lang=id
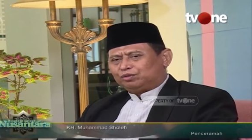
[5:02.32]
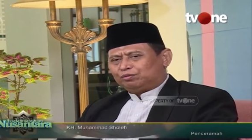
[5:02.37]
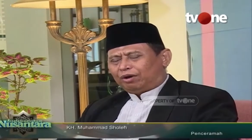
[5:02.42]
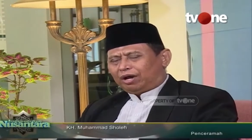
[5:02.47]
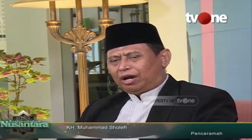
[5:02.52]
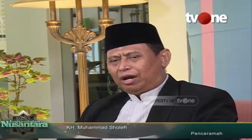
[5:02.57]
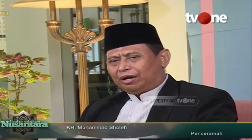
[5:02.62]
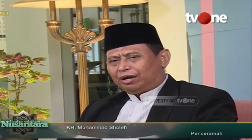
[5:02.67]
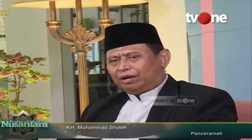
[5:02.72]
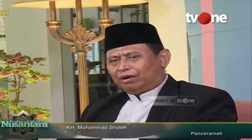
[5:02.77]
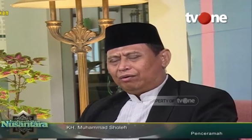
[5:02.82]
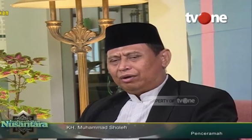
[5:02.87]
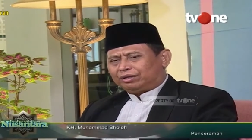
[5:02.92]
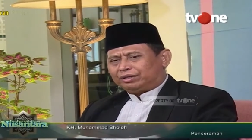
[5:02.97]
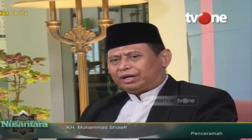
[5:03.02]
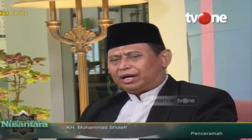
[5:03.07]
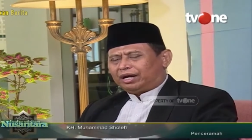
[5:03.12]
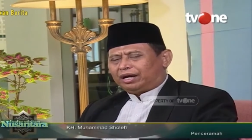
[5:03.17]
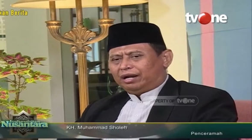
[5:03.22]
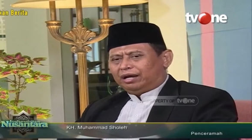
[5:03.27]
Subhanahu wa
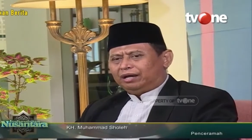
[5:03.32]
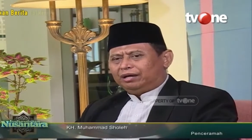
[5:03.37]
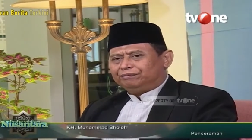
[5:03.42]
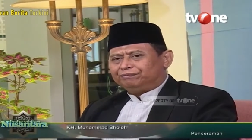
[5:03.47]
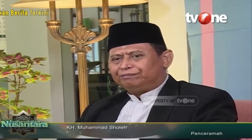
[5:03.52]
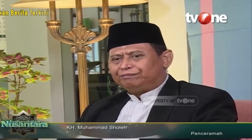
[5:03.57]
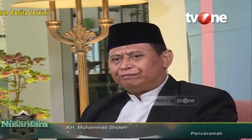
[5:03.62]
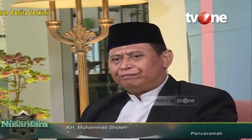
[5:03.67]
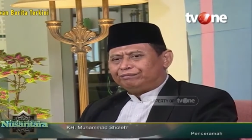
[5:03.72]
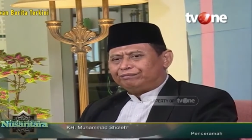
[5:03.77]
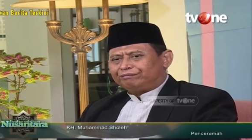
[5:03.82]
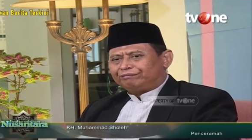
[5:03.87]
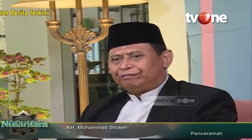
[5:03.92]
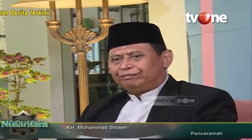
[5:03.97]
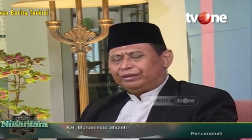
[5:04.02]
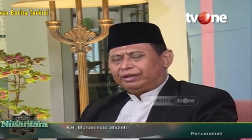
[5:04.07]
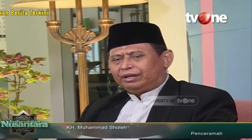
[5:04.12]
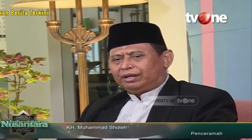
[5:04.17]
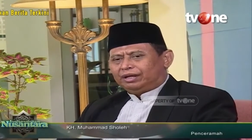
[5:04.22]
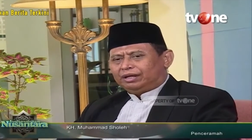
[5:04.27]
taala.
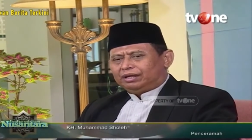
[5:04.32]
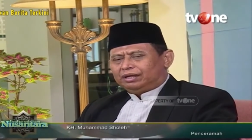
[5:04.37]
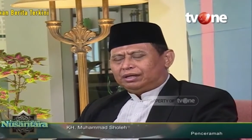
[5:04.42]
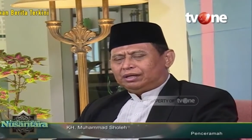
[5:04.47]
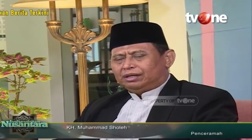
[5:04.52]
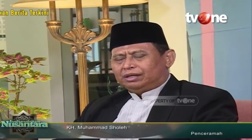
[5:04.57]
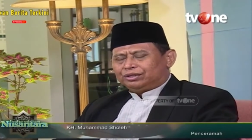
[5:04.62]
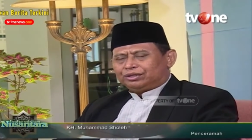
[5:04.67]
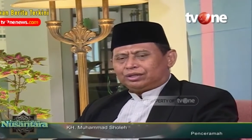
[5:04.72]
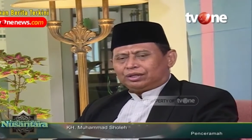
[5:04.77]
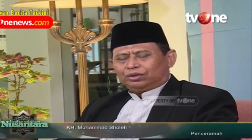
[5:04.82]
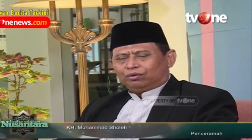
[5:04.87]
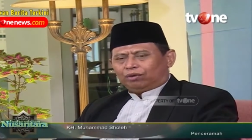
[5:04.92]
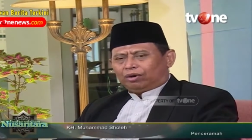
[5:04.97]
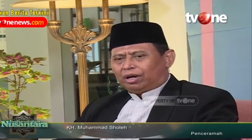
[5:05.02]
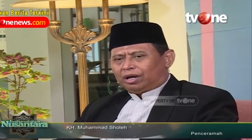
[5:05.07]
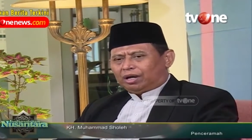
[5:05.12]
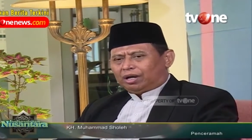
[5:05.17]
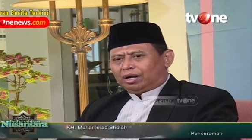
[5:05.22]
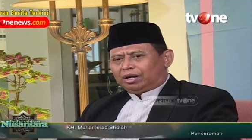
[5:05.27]
Satu
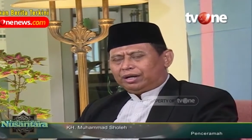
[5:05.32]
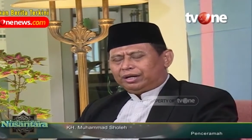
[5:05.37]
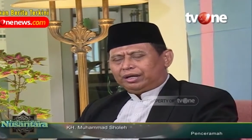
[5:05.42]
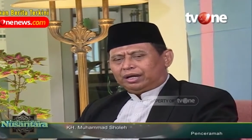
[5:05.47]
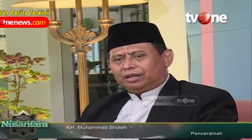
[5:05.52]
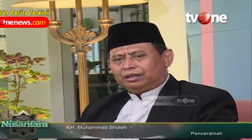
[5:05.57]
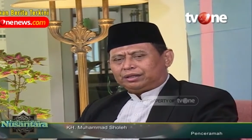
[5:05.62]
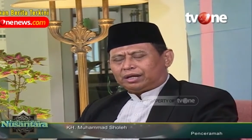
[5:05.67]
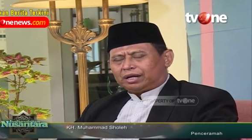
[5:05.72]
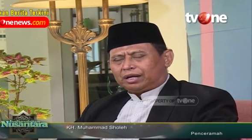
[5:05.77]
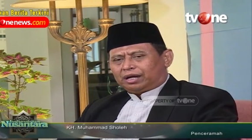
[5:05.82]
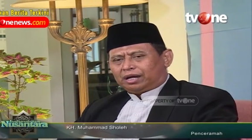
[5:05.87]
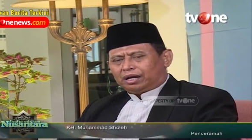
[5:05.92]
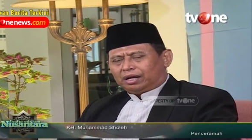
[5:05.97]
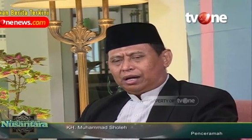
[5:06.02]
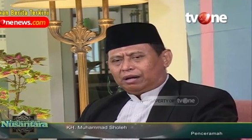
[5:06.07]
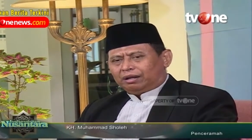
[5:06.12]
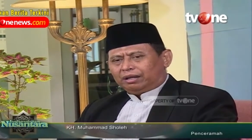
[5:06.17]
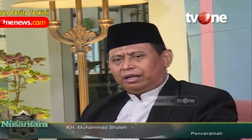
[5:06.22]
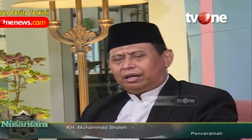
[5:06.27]
hal di antara
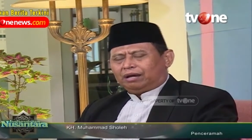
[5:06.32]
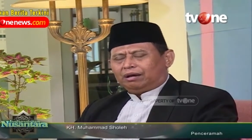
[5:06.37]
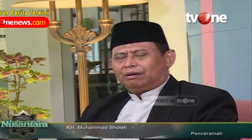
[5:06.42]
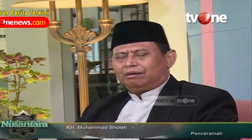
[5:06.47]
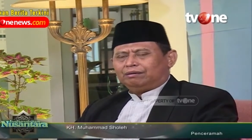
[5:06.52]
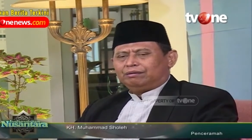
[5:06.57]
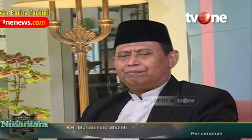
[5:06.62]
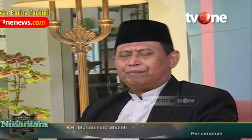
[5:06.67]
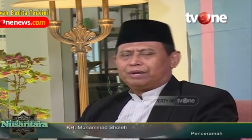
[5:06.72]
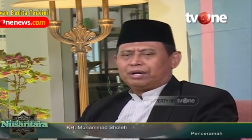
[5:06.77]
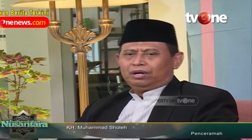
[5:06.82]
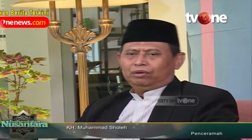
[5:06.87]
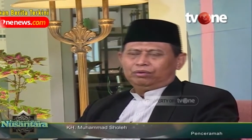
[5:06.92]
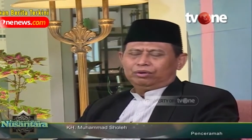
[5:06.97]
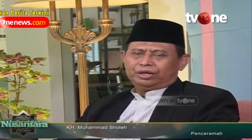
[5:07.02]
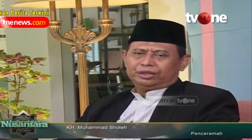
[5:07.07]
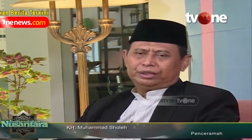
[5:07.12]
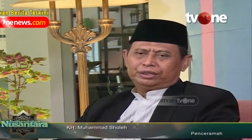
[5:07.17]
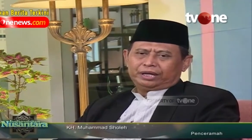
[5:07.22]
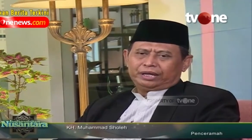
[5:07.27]
hal yang
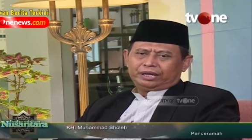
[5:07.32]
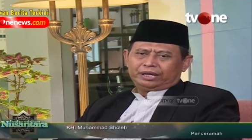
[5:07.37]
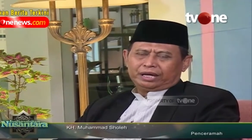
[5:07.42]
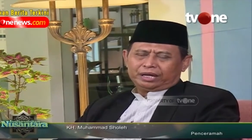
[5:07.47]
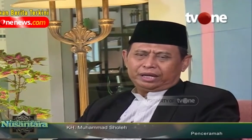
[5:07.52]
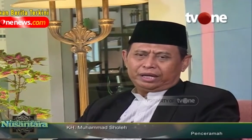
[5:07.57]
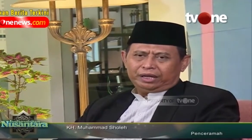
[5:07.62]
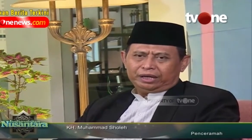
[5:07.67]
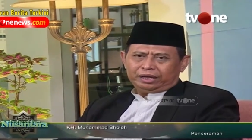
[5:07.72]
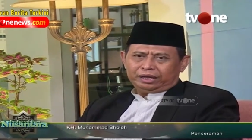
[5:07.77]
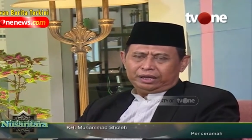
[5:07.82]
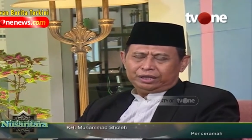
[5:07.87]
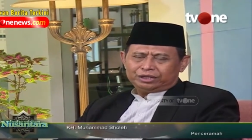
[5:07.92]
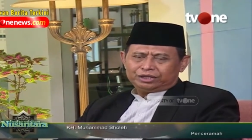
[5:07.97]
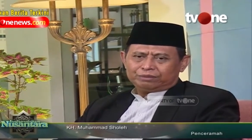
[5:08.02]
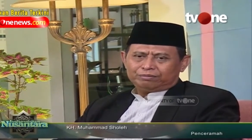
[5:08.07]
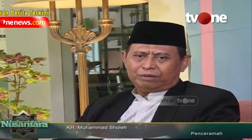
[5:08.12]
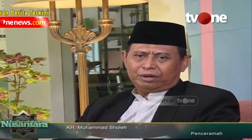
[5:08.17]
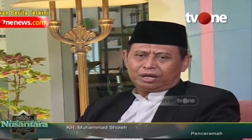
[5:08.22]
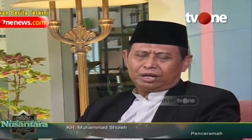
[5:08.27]
perlu kita yakini
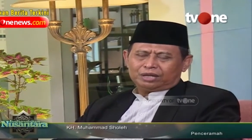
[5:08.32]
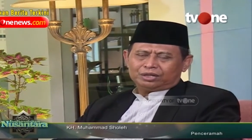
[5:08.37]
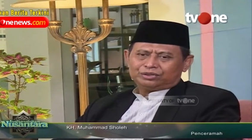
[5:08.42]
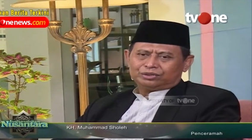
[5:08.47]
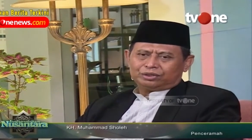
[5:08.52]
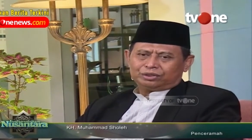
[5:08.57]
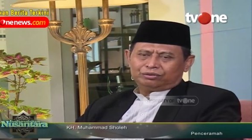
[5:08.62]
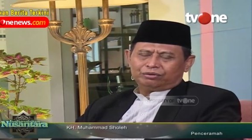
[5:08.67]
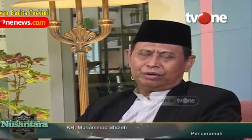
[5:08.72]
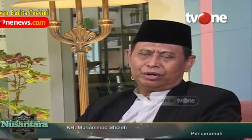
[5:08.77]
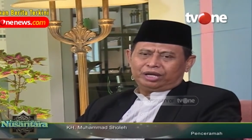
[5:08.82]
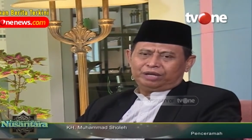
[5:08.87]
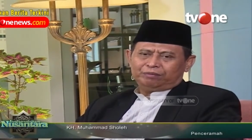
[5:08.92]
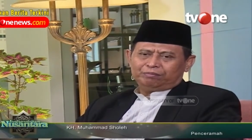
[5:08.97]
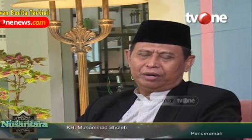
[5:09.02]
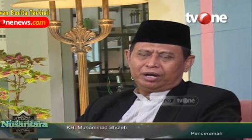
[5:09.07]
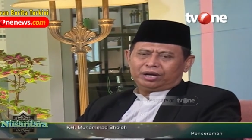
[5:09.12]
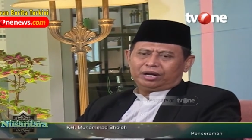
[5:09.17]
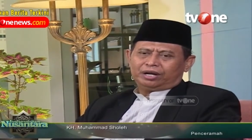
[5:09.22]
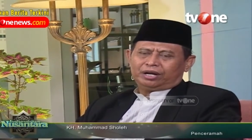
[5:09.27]
sebagai suatu
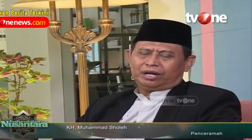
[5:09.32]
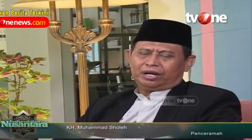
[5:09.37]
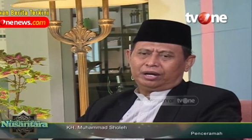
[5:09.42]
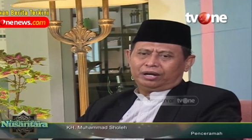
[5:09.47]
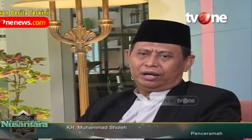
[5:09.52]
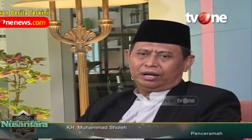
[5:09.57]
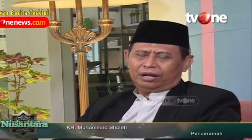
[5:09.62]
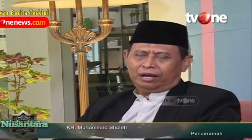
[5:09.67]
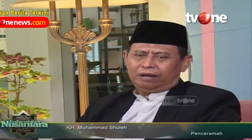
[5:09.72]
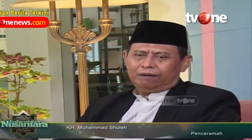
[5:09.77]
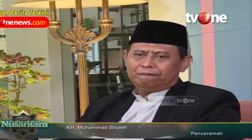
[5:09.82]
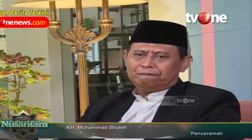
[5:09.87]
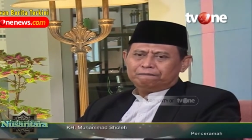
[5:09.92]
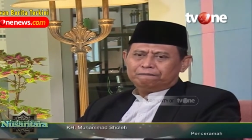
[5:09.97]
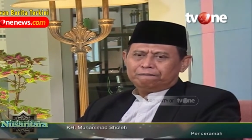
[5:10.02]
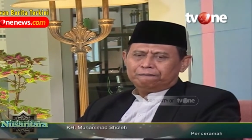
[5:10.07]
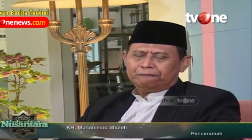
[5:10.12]
keimanan adalah